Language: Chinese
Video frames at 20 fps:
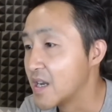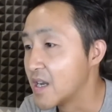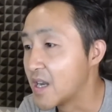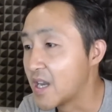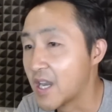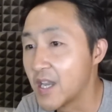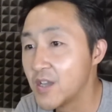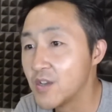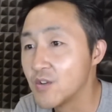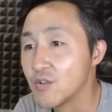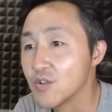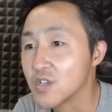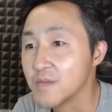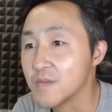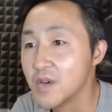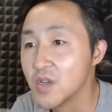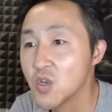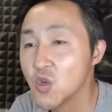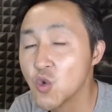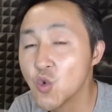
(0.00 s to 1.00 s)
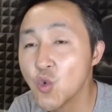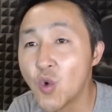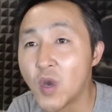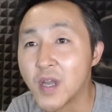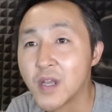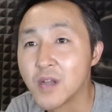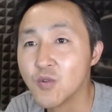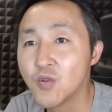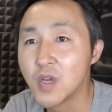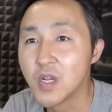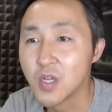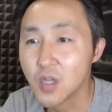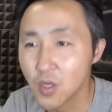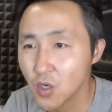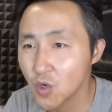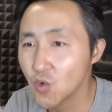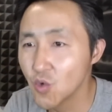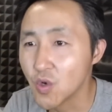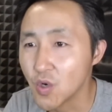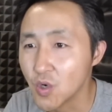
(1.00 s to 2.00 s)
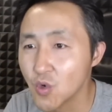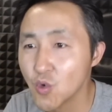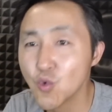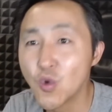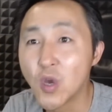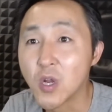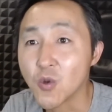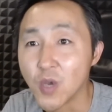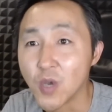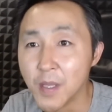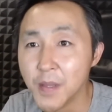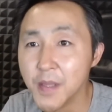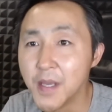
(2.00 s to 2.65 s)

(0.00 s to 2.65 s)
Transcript: 还有什么乱乱乱乱伦